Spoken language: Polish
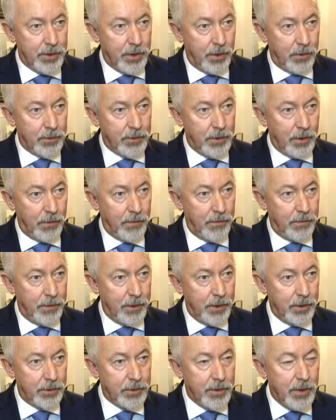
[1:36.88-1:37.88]
Są to
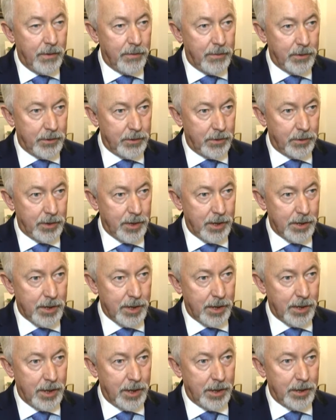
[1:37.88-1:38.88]
wyjątkowo duże
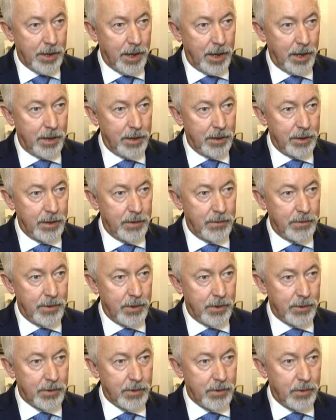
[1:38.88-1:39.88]
zadania i w
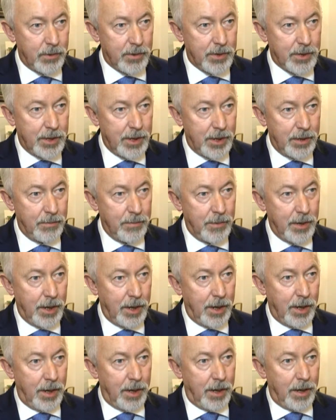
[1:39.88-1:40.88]
związku z tym
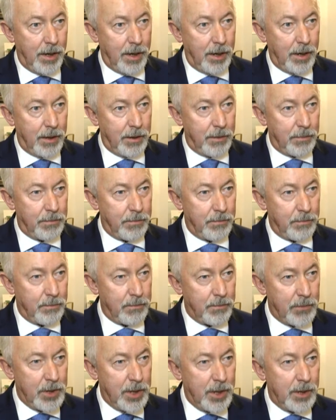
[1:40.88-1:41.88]
e,
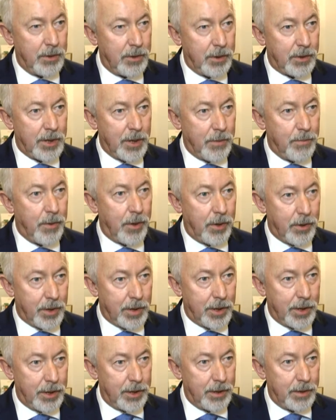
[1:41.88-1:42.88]
nikt do tej
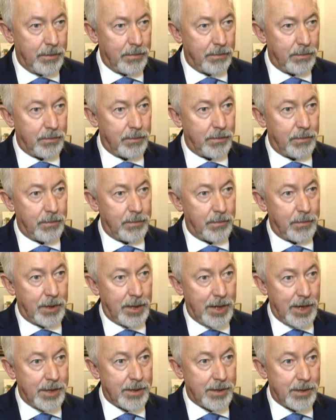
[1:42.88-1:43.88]
pory
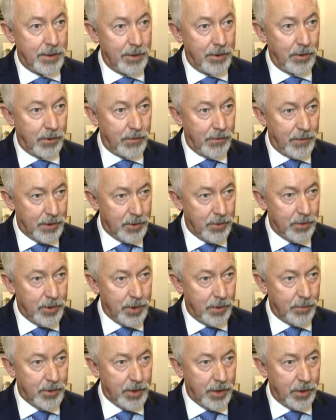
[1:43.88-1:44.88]
raz nie odważył
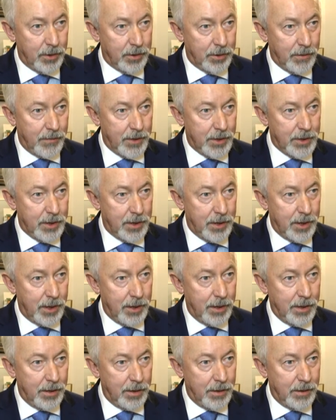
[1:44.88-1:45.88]
się przygotować
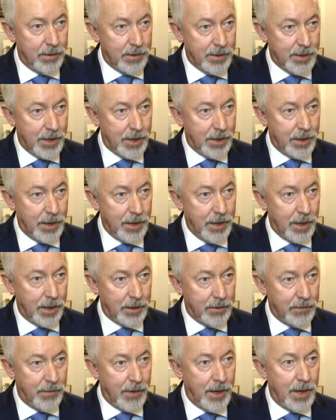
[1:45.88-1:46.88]
tych e, zadań,
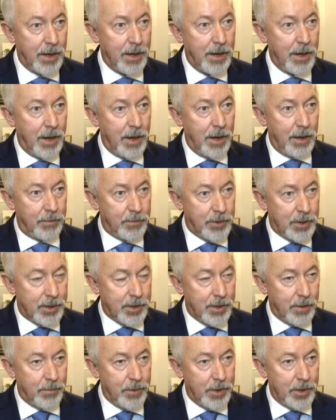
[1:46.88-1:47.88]
a dwa
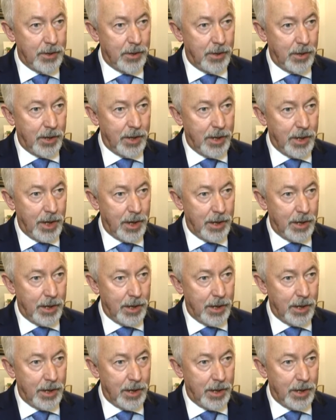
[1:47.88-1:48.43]
przystąpić do ich